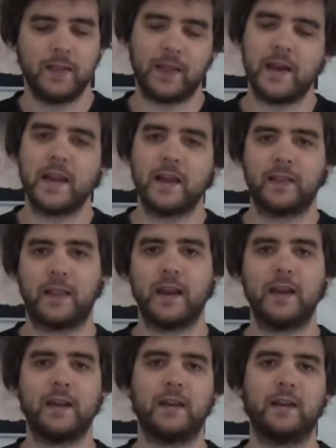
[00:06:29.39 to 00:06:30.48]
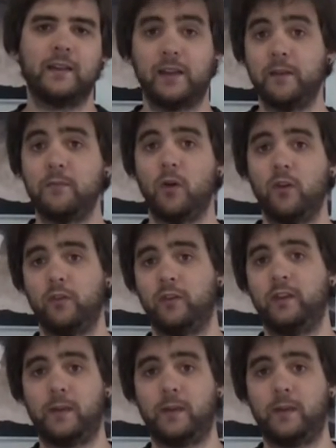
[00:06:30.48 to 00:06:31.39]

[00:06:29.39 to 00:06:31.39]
tenía tres, modos.